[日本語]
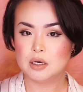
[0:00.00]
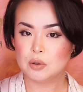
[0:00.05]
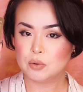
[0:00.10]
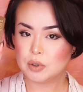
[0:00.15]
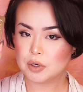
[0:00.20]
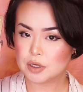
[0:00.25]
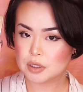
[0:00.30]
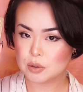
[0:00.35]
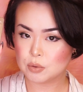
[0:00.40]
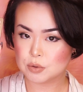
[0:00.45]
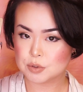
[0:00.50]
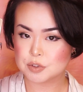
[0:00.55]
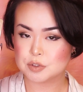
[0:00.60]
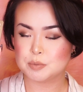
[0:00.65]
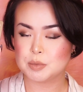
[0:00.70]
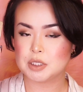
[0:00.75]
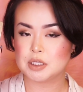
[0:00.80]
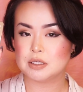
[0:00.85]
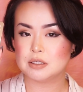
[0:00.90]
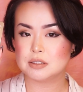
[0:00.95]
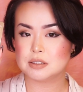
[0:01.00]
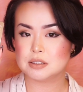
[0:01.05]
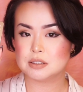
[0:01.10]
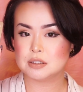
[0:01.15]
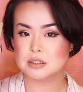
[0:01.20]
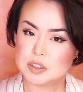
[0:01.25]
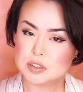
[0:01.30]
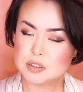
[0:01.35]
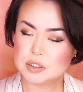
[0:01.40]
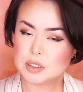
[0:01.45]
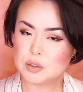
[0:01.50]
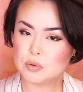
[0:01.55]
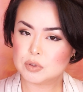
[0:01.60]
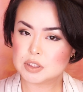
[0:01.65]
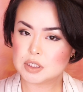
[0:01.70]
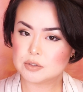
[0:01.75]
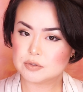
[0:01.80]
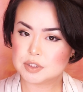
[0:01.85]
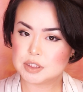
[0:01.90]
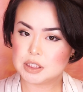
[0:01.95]
これはねおすすめです続いてこ
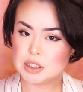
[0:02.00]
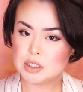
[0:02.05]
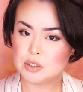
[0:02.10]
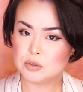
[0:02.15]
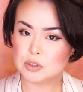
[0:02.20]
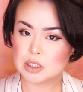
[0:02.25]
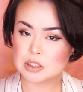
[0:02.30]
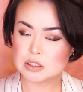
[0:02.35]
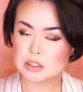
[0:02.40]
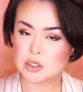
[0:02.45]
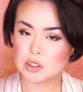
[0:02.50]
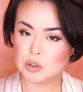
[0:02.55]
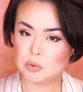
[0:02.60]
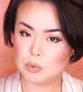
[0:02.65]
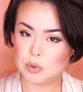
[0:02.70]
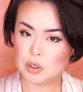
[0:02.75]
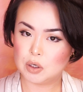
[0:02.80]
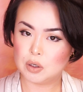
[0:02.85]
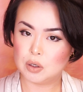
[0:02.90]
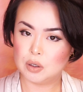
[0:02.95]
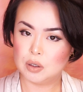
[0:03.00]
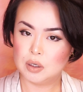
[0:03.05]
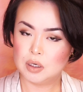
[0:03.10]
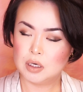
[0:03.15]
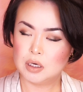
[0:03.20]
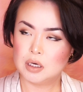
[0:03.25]
ちらのチークなんですけども